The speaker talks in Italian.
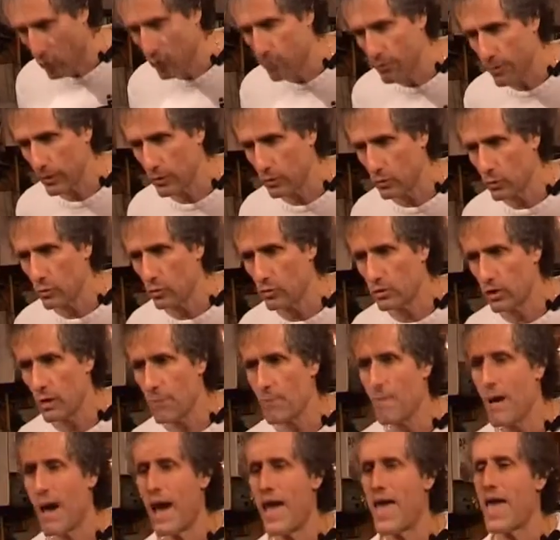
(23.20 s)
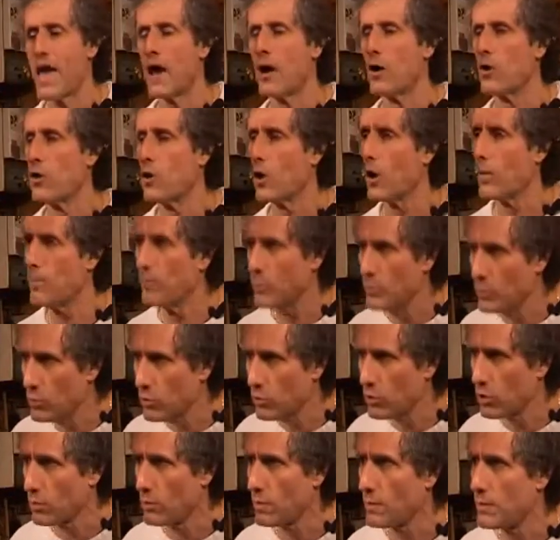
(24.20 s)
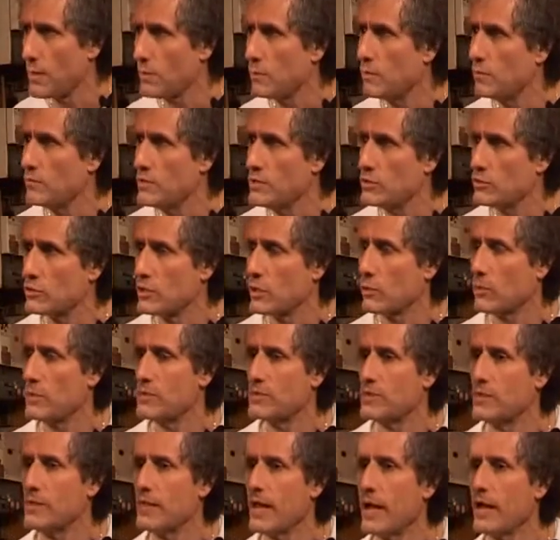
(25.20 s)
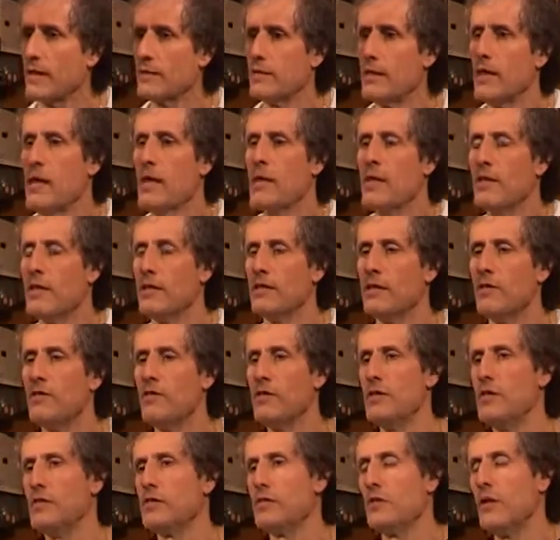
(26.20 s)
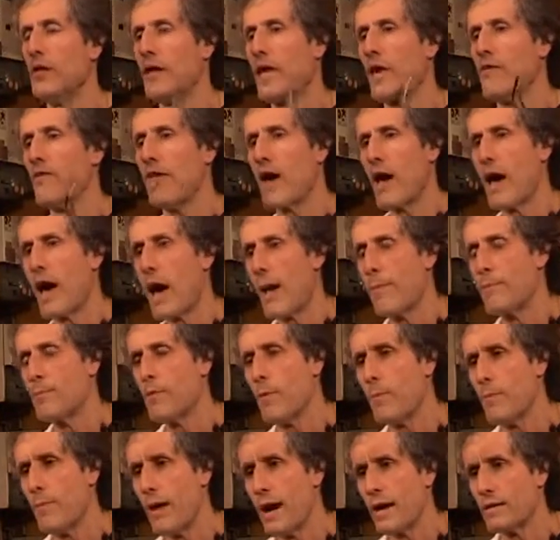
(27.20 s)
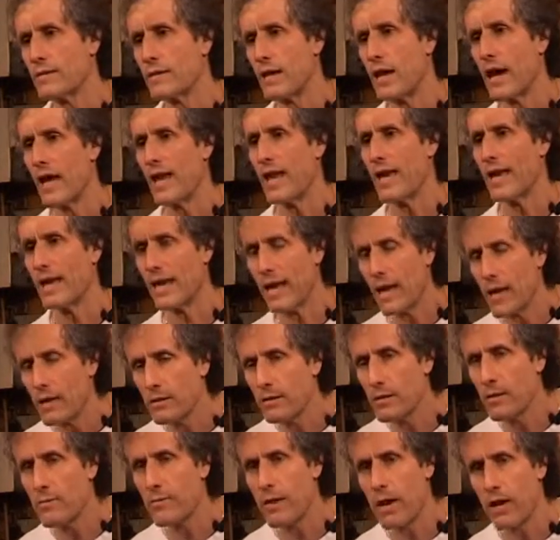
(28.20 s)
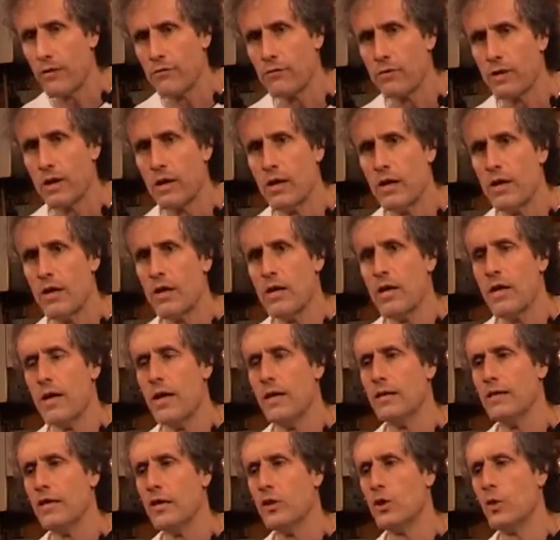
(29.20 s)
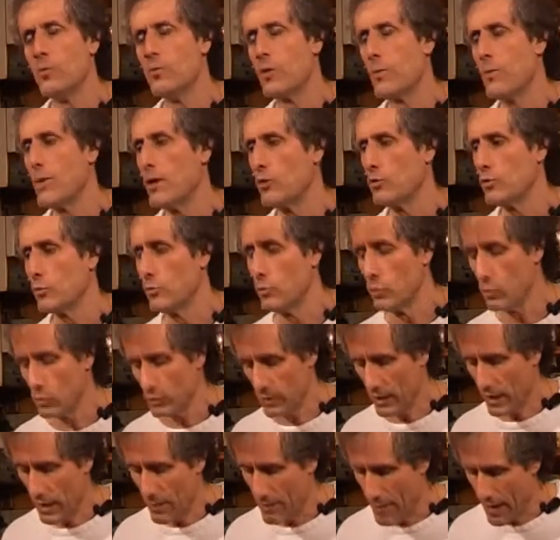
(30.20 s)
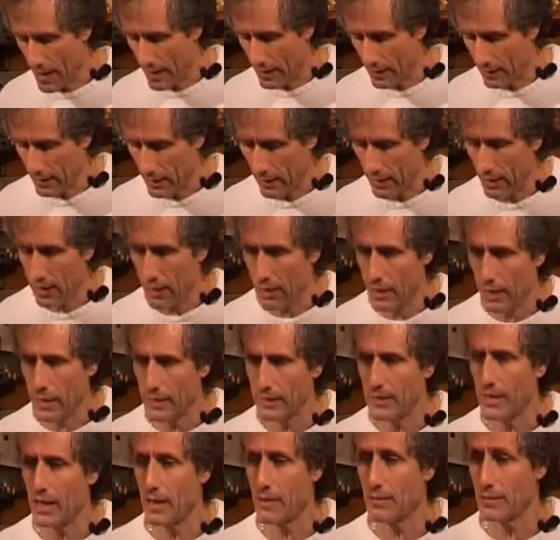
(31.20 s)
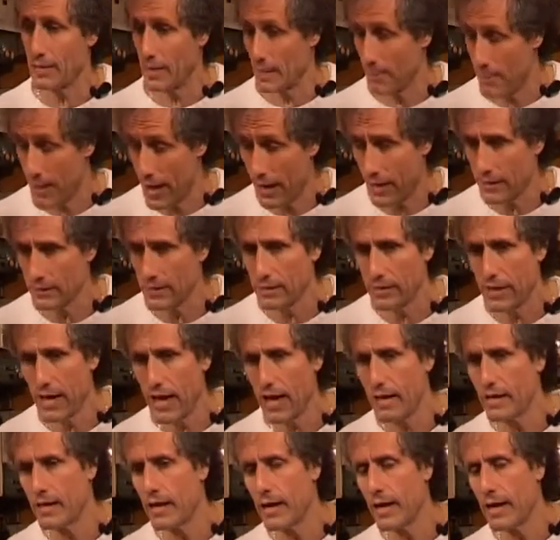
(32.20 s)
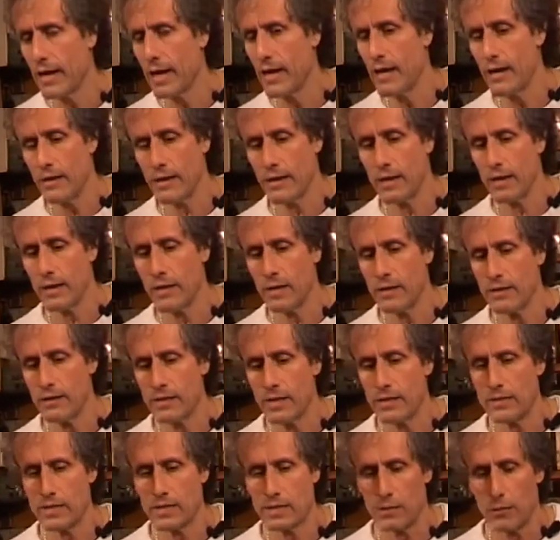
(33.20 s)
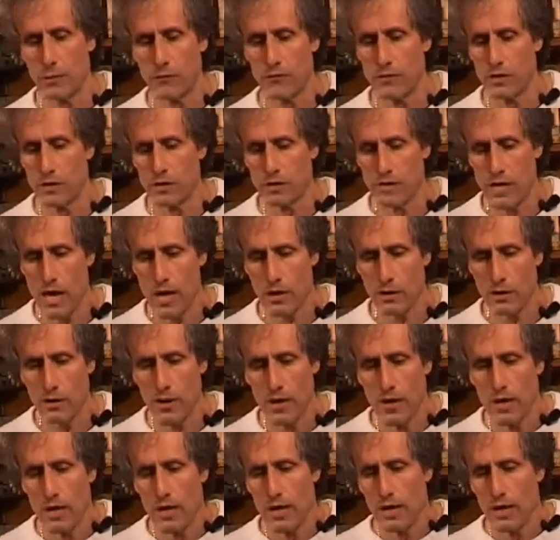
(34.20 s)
combattute, ma è ancor più, come abbiamo visto da questi dati, la definizione che va appioppata alla grande mafia, eh, dei doppio petto blu delle banche, eh, della, della, Banca d'Italia e eh, del sistema finanziario